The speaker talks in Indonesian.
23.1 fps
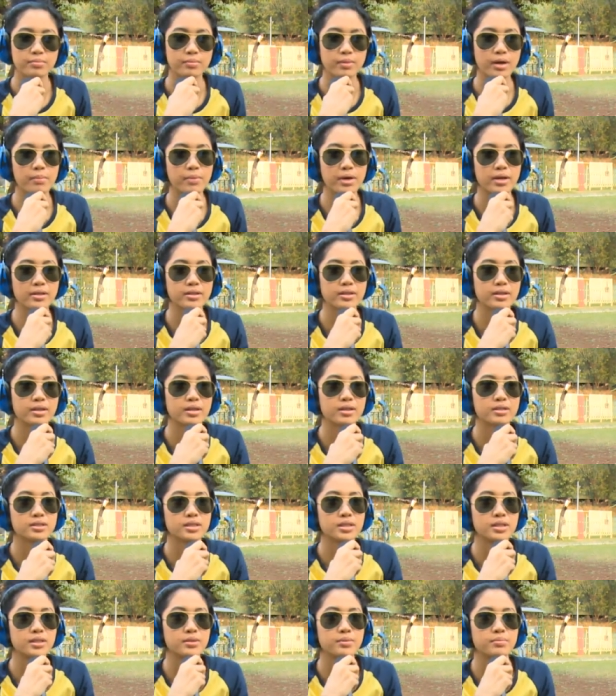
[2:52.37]
mamahnya
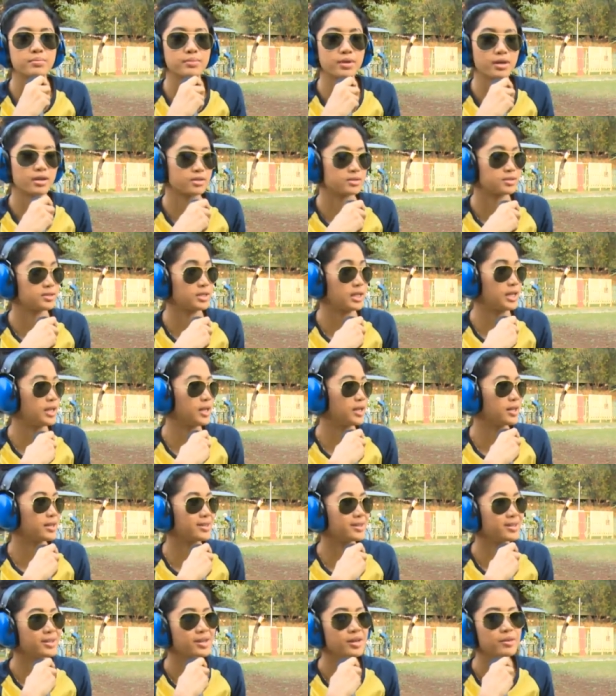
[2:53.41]
si pasti
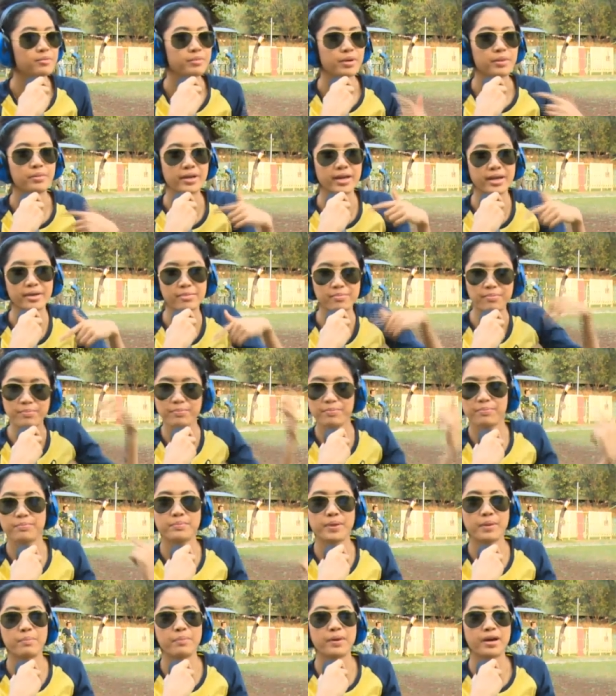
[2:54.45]
lagi mamanya
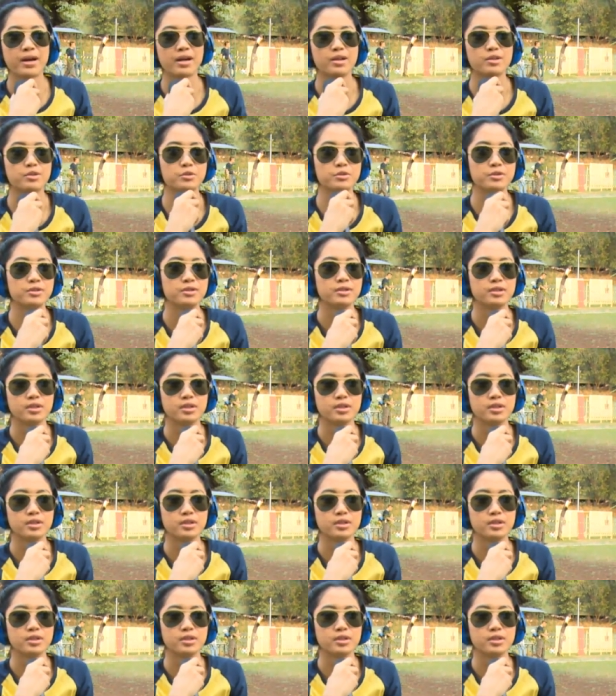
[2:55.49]
papaku